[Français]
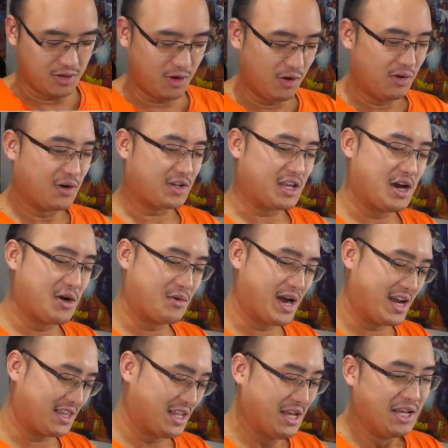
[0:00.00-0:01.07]
non? Ok,
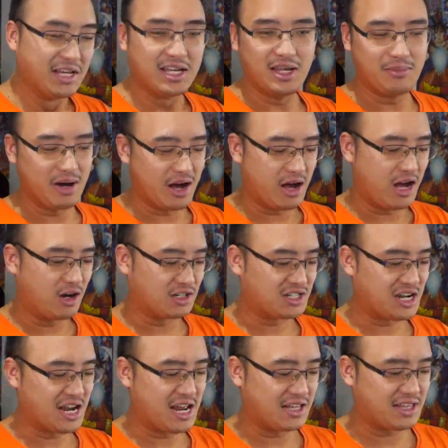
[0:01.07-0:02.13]
alright. Il m'a
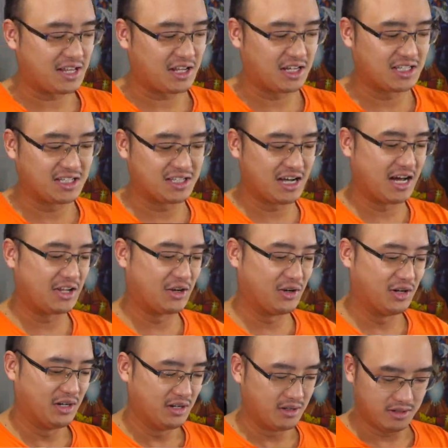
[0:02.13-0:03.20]
hoché à la tête en disant
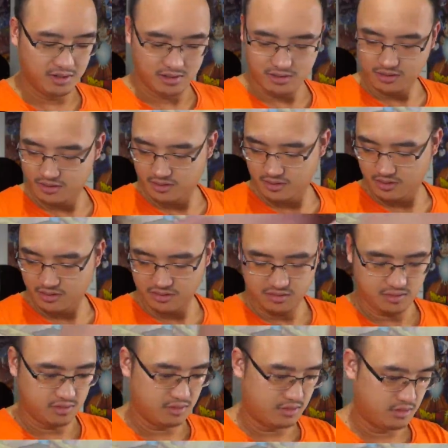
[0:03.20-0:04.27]
non. dans, et
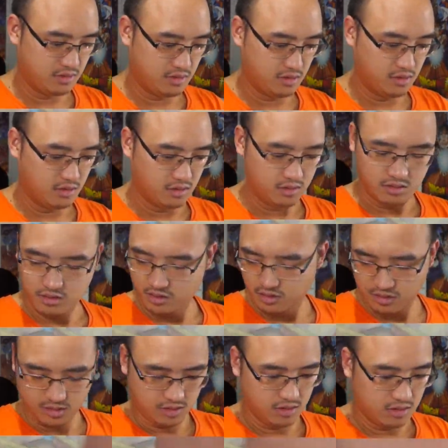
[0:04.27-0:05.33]
dans
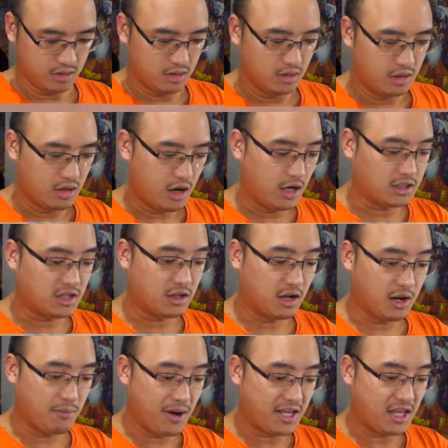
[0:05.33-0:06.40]
les Oh, c'est dans
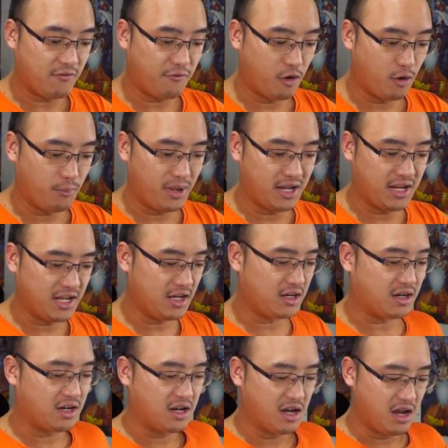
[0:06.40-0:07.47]
les packs qu'il faut
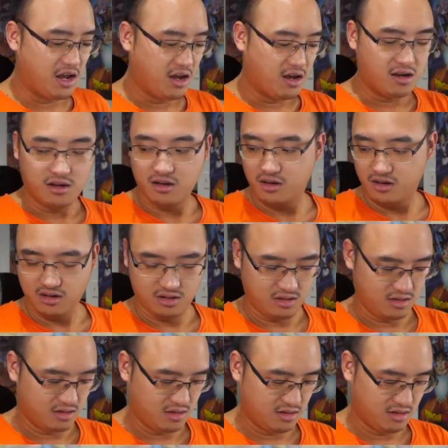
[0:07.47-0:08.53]
bénir? Et
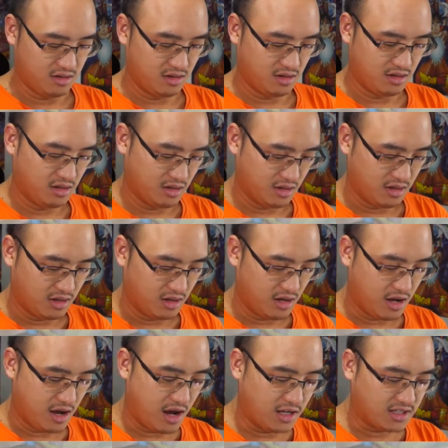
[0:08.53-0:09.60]
dans le dernier boîte.
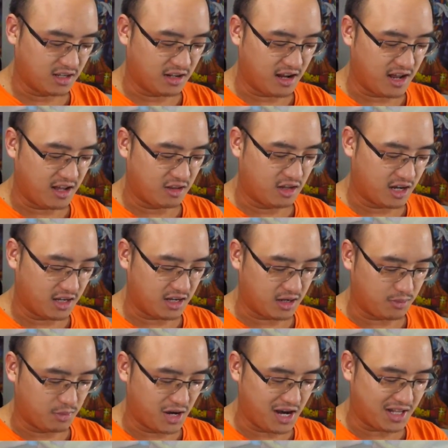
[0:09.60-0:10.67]
Ah, c'est dans la
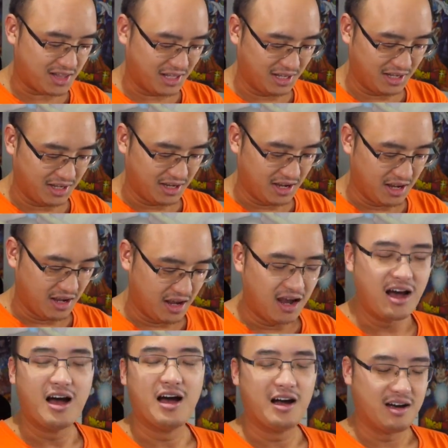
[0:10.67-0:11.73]
dernière boîte? Il ne veut pas
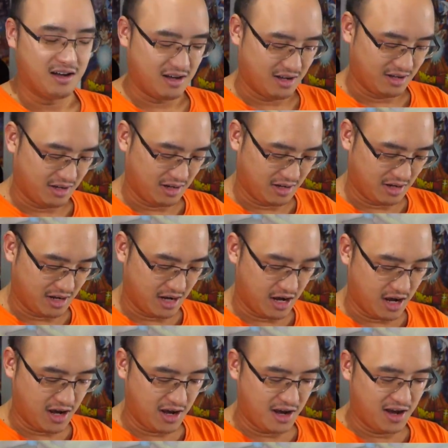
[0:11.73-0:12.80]
bénir la boîte.
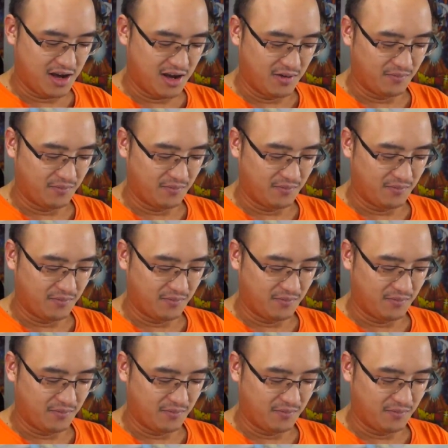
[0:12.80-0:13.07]
Oh!